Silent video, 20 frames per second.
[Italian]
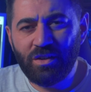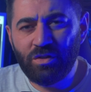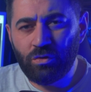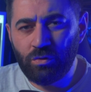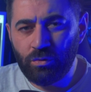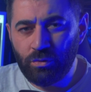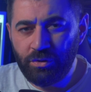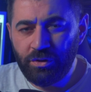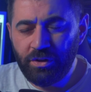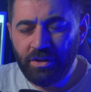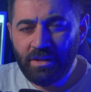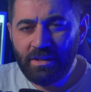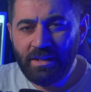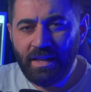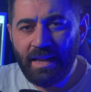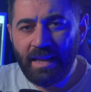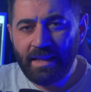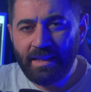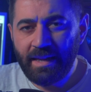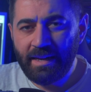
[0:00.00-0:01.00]
a sud
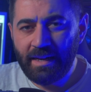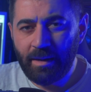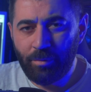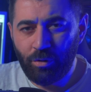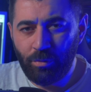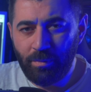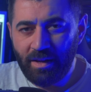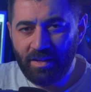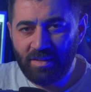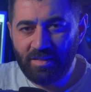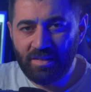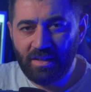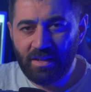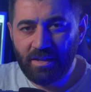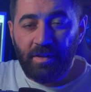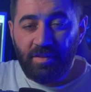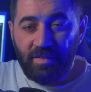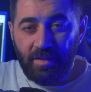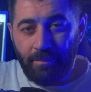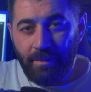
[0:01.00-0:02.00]
nella terra promessa.
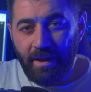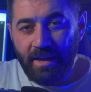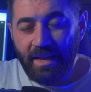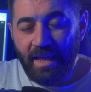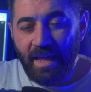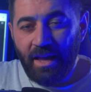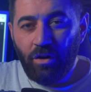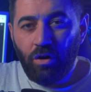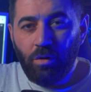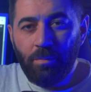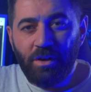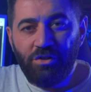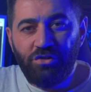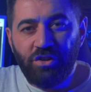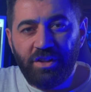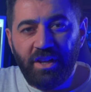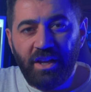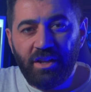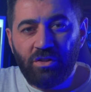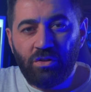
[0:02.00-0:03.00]
E sebbene, come già
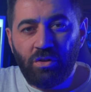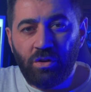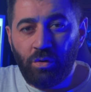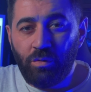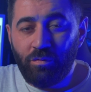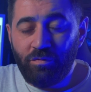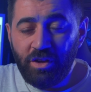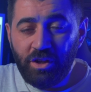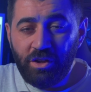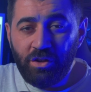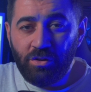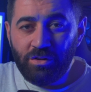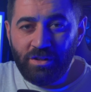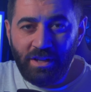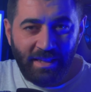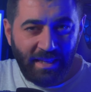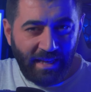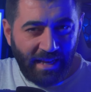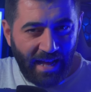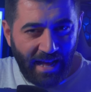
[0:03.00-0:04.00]
detto in un video
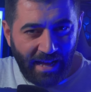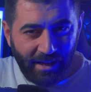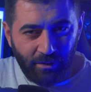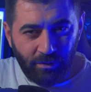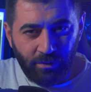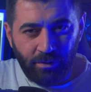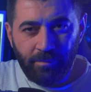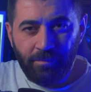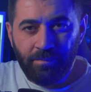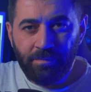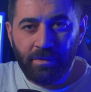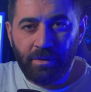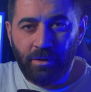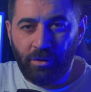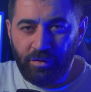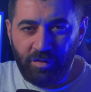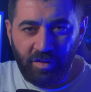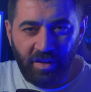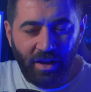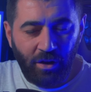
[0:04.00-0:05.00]
dedicato,
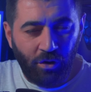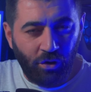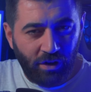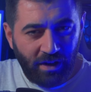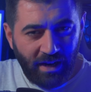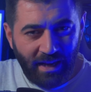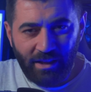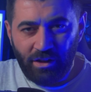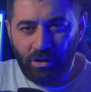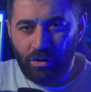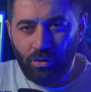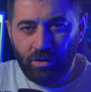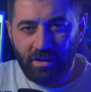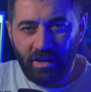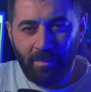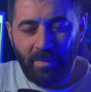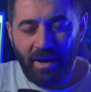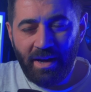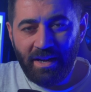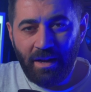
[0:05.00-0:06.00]
non sia corretto
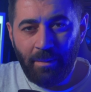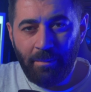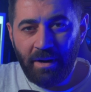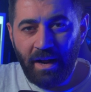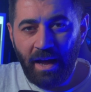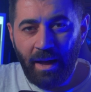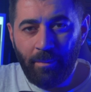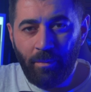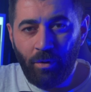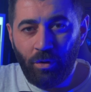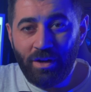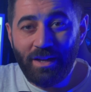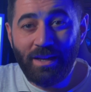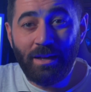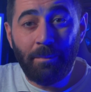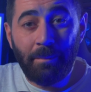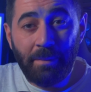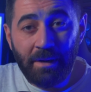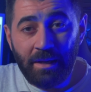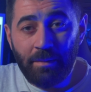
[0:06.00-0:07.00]
chiamare Abramo
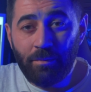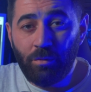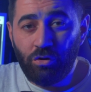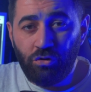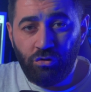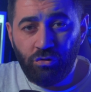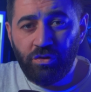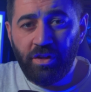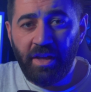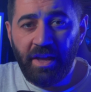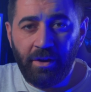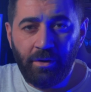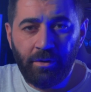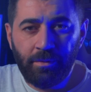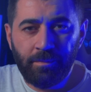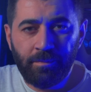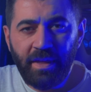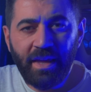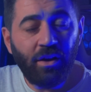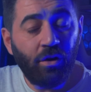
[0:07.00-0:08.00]
il primo
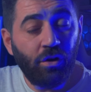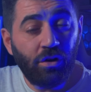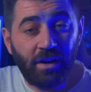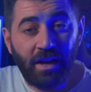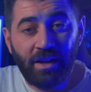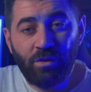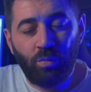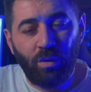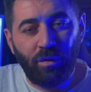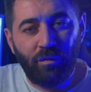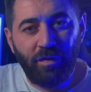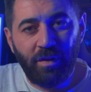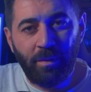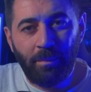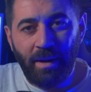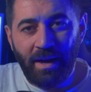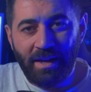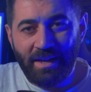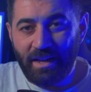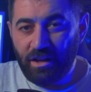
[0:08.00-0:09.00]
giudeo, è corretto
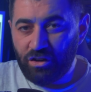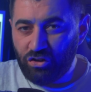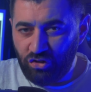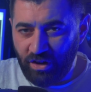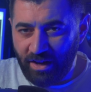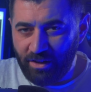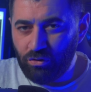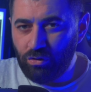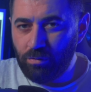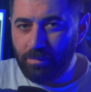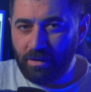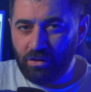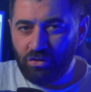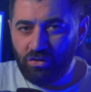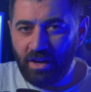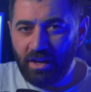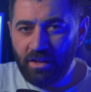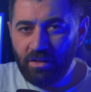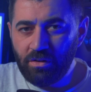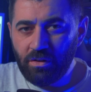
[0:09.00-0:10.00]
affermare al
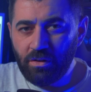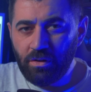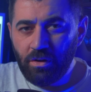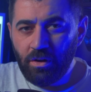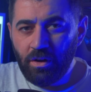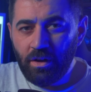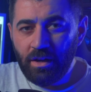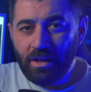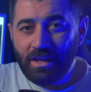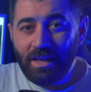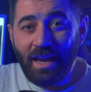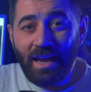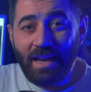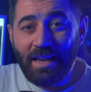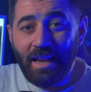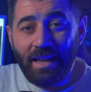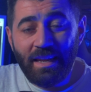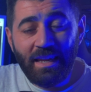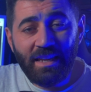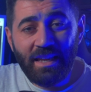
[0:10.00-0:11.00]
100% che
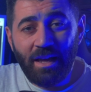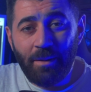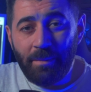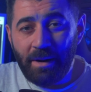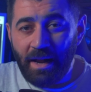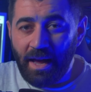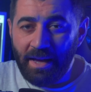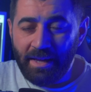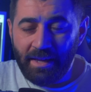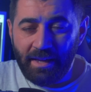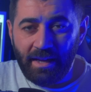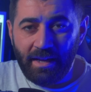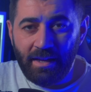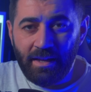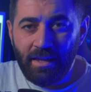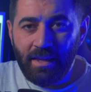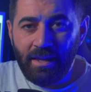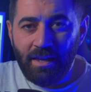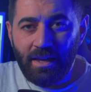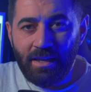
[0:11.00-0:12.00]
la linea ebraica
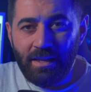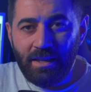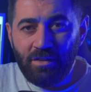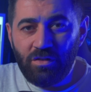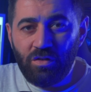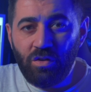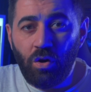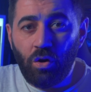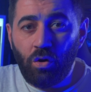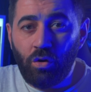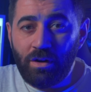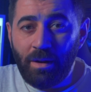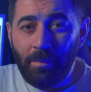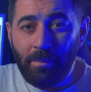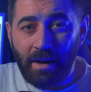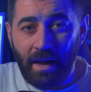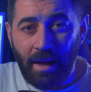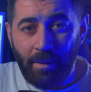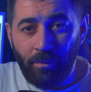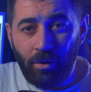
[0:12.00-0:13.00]
iniziò con
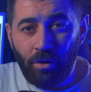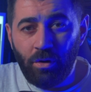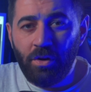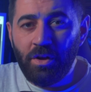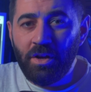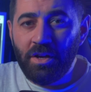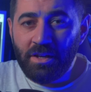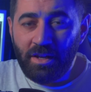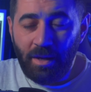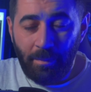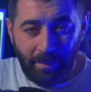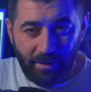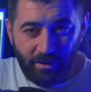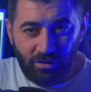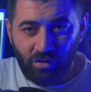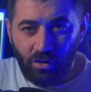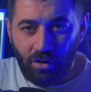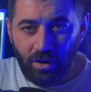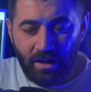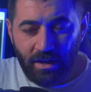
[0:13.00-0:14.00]
Abramo, che
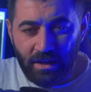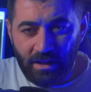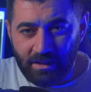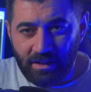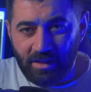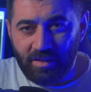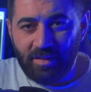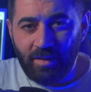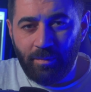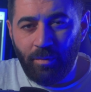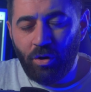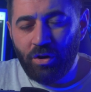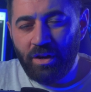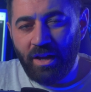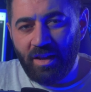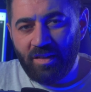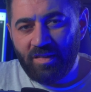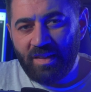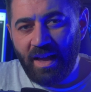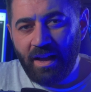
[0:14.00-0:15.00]
passò il testimone
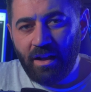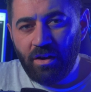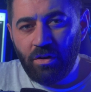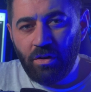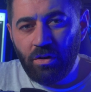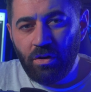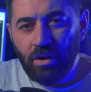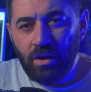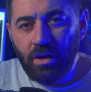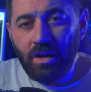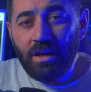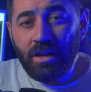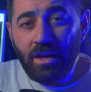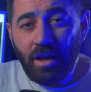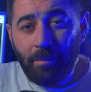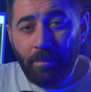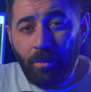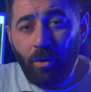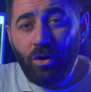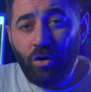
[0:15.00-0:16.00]
a Isacco,
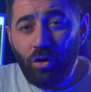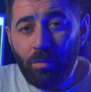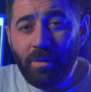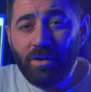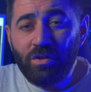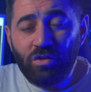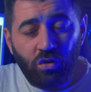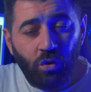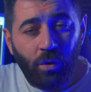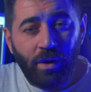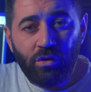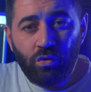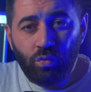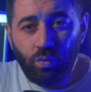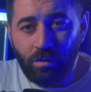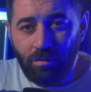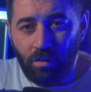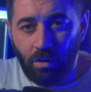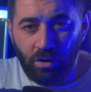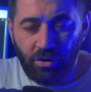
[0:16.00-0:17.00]
che poi lo passò a
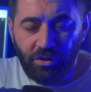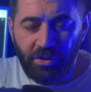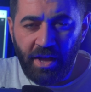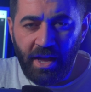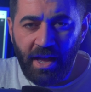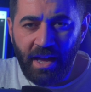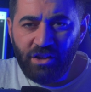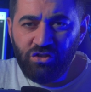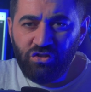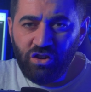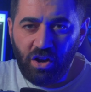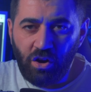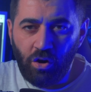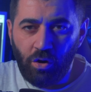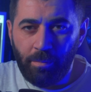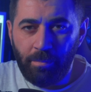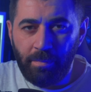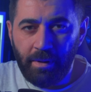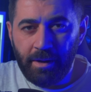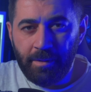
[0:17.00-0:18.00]
sua volta a
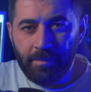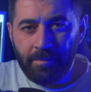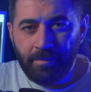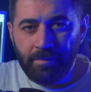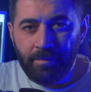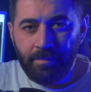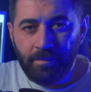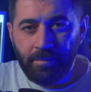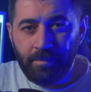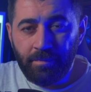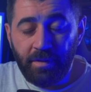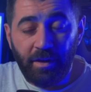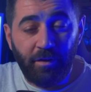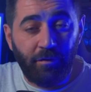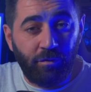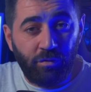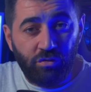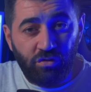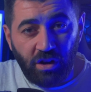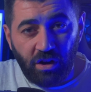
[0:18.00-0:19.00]
Giacobbe. E
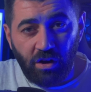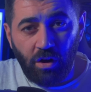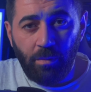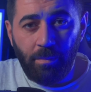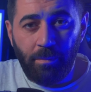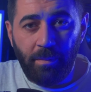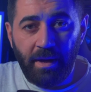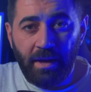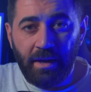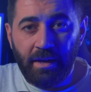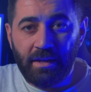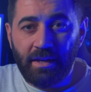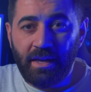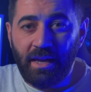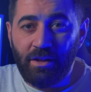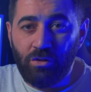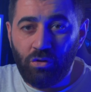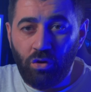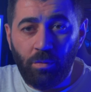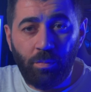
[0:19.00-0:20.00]
fu Giacobbe
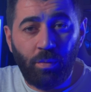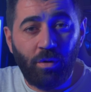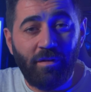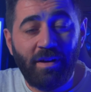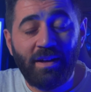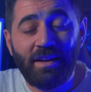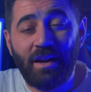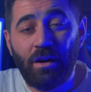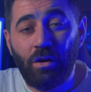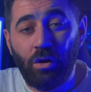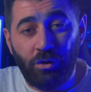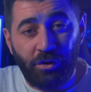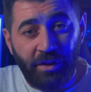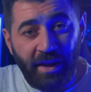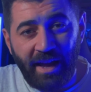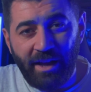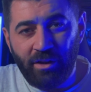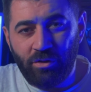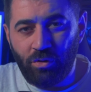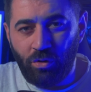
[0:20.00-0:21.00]
che, dopo aver
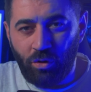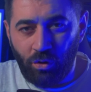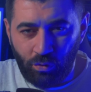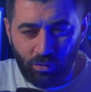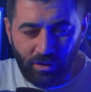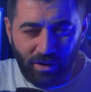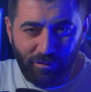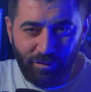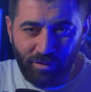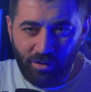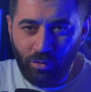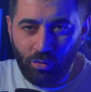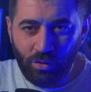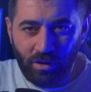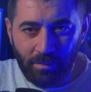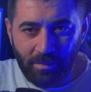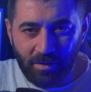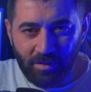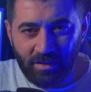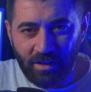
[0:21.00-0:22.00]
lottato con una
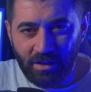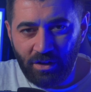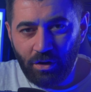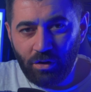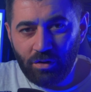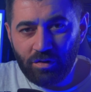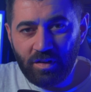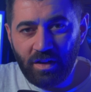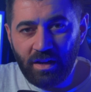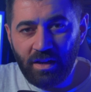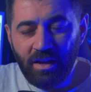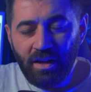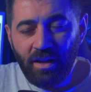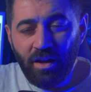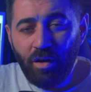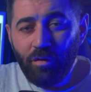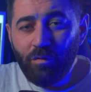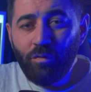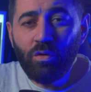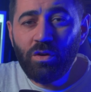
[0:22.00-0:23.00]
figura misteriosa,
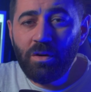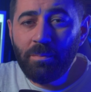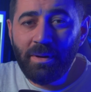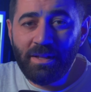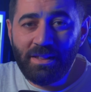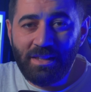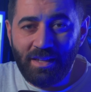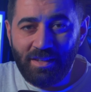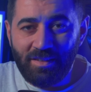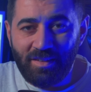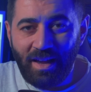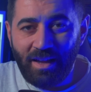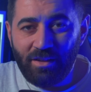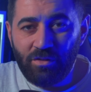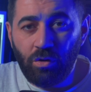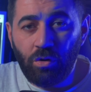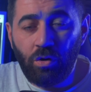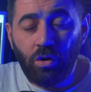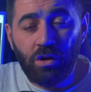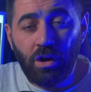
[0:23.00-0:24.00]
fu
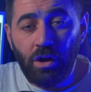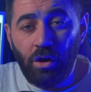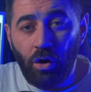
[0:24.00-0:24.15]
ribattezzato con il